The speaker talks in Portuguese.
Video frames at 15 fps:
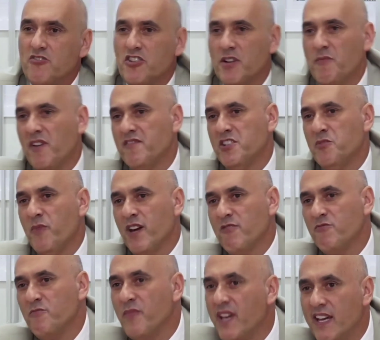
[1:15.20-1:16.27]
chamava de
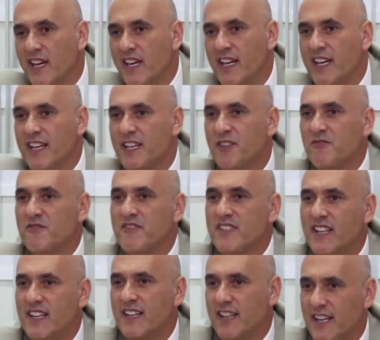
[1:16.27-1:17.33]
macumbeiro,
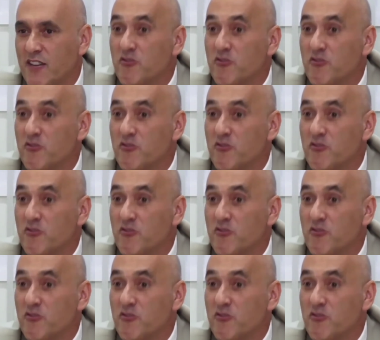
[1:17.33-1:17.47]
né? Era